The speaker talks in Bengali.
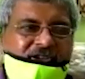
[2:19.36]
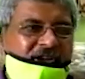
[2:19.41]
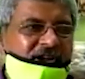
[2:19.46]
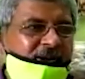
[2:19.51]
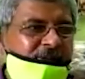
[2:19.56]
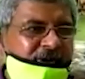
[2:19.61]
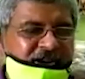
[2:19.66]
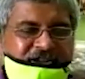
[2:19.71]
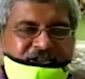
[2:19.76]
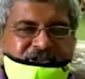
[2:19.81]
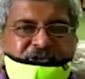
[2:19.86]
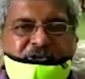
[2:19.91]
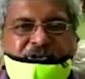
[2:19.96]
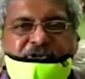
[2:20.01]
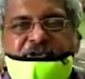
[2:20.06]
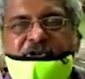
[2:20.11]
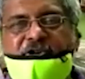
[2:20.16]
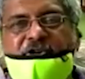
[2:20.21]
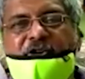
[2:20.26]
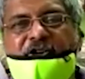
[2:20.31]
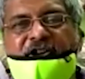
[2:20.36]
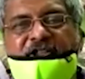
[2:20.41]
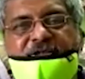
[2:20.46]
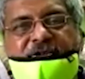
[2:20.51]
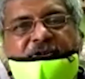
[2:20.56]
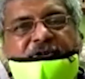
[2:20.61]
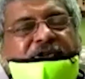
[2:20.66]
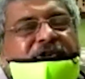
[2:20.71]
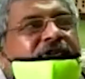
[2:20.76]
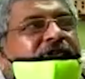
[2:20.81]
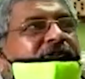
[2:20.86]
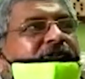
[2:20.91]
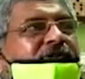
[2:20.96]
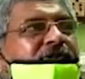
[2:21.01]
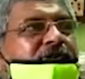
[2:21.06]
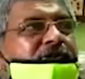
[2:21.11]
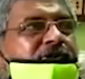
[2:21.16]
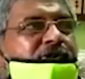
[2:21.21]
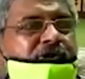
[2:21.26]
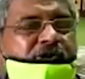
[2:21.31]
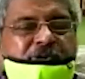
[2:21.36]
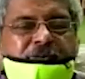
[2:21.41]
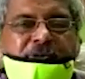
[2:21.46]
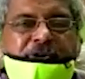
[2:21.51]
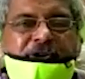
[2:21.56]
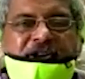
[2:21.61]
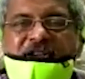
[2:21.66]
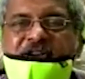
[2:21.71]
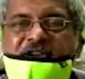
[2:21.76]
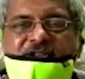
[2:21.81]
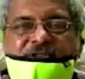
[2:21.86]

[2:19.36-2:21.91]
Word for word: আমার এই ছোট্ট ঘরে তখন উপরে